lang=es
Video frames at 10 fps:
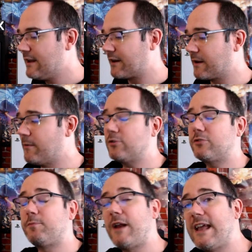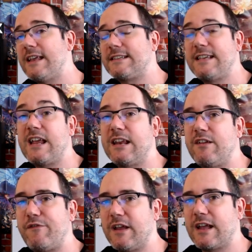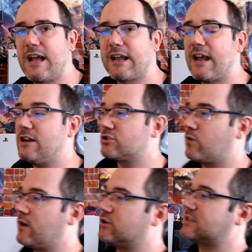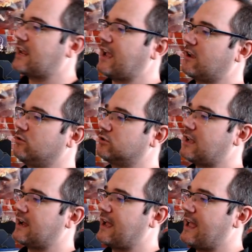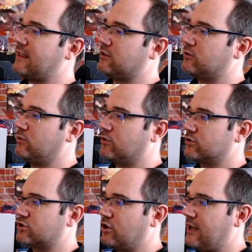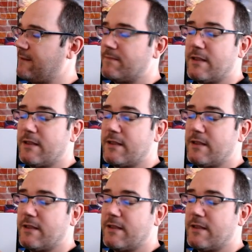Remote Play significa que los juegos se ejecutan en tu consola